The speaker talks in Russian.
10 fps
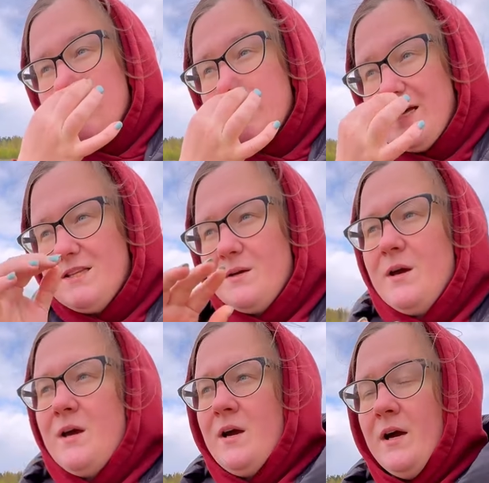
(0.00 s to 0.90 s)
кстати,
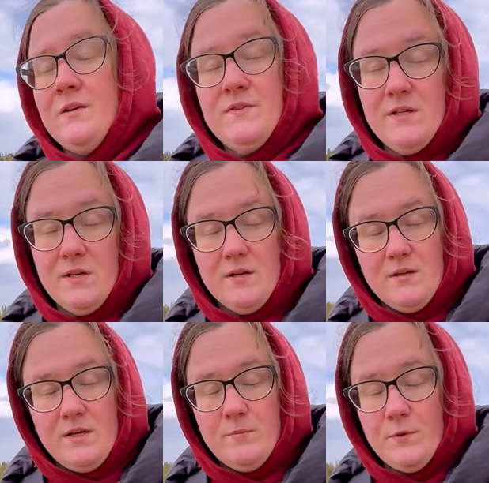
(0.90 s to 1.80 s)
они все
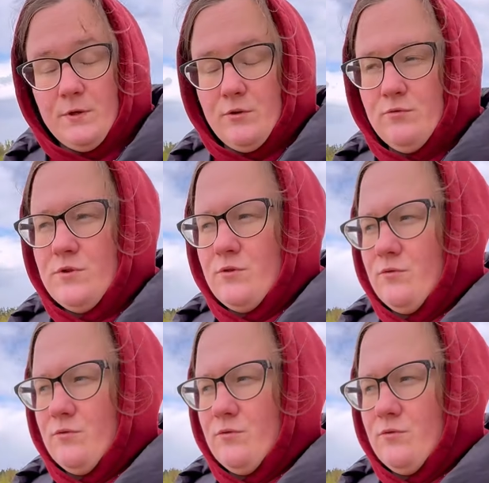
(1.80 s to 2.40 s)
не продаются,